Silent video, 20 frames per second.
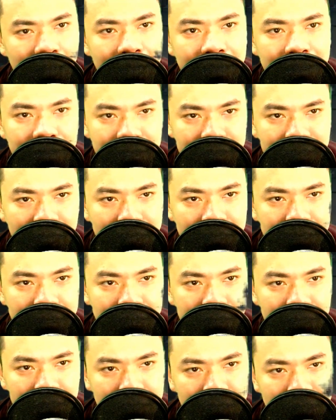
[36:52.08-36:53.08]
Nếu như
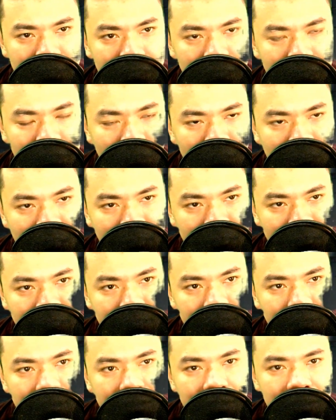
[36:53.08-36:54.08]
đúng là hai người,
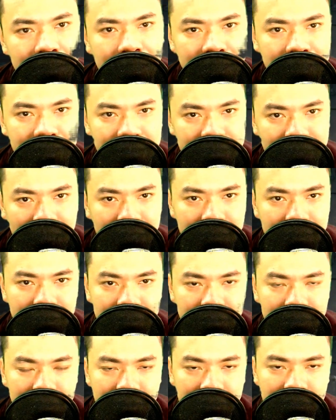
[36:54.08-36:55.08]
không cần thiết
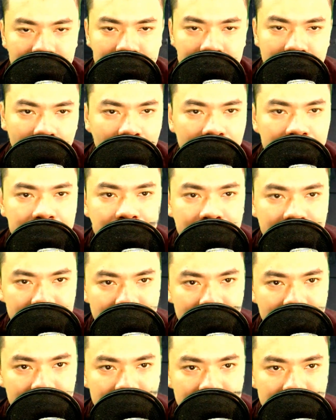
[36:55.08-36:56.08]
phải giấu chứ.
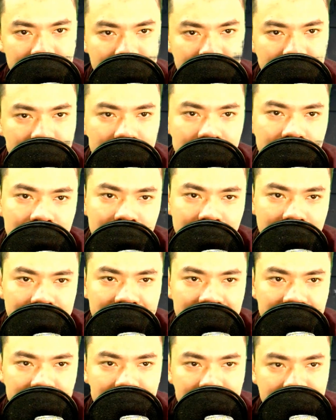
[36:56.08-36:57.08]
Ăn điểm
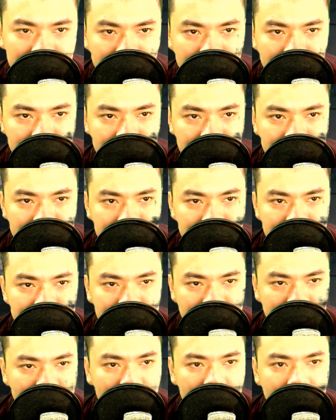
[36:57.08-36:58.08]
tâm xong,
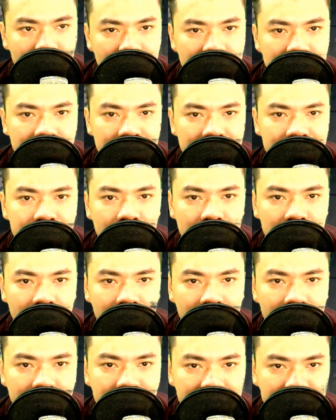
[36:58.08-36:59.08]
sáu người họ thu thập
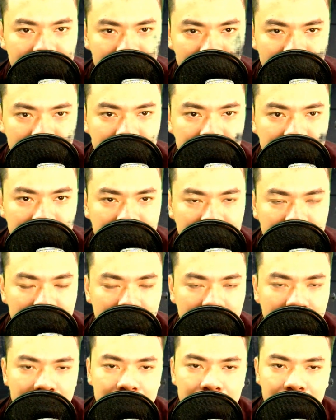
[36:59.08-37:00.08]
hành lý, dựa
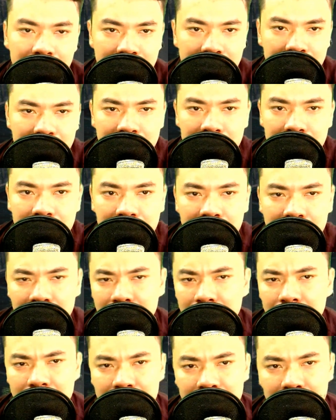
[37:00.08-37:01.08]
theo tờ giấy chỉ
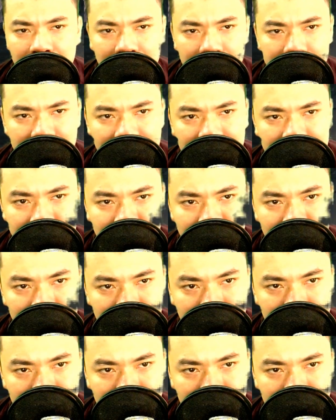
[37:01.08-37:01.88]
dẫn phía sau đèn lồng